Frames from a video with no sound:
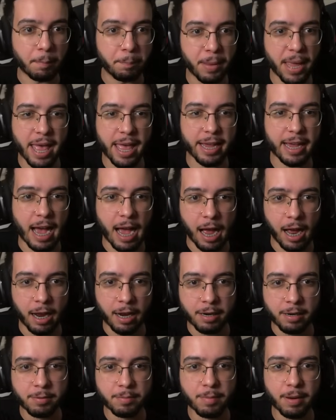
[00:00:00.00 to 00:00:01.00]
pega!
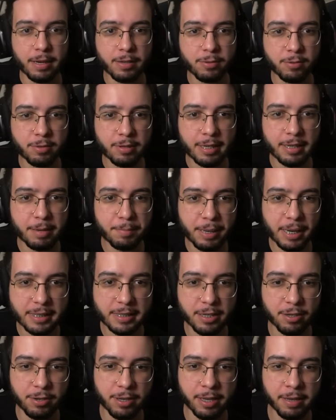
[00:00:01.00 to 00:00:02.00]
Maluca ali
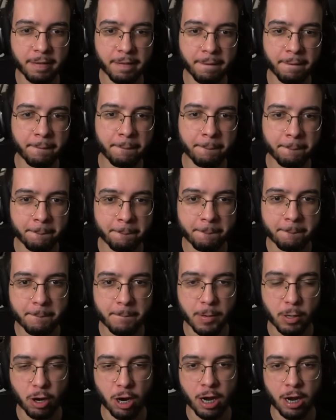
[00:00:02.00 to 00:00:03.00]
abração, hein?
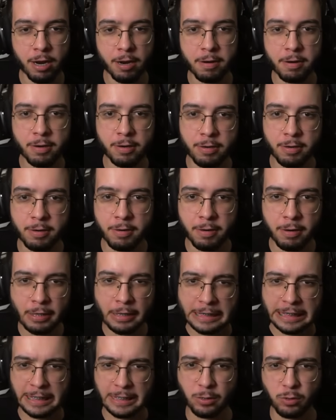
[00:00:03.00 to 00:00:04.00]
Ó.
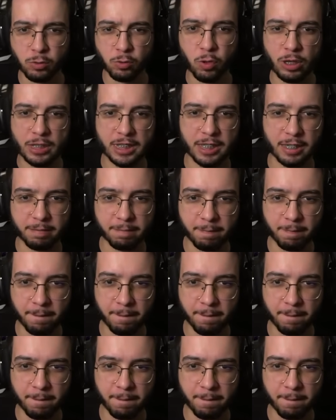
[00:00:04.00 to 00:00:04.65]
Nossa!